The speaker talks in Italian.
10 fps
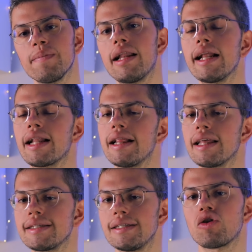da
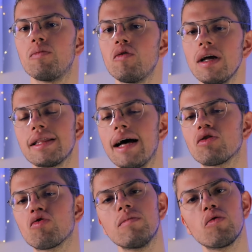intendersi come una
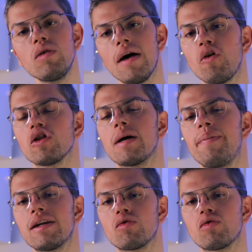tantum una volta per